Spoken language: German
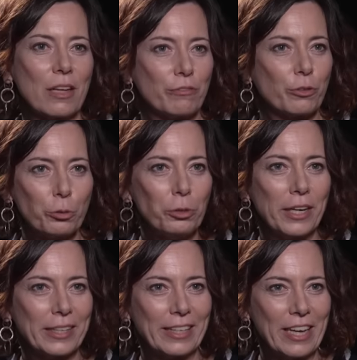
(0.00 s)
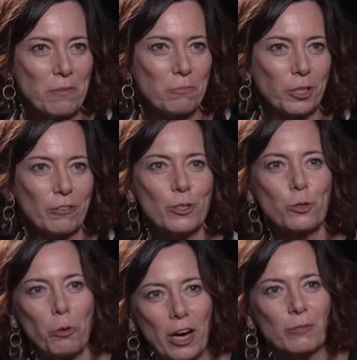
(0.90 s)
da früher gegeben oder
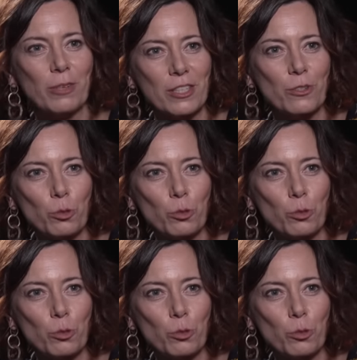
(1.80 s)
wieso hat man sich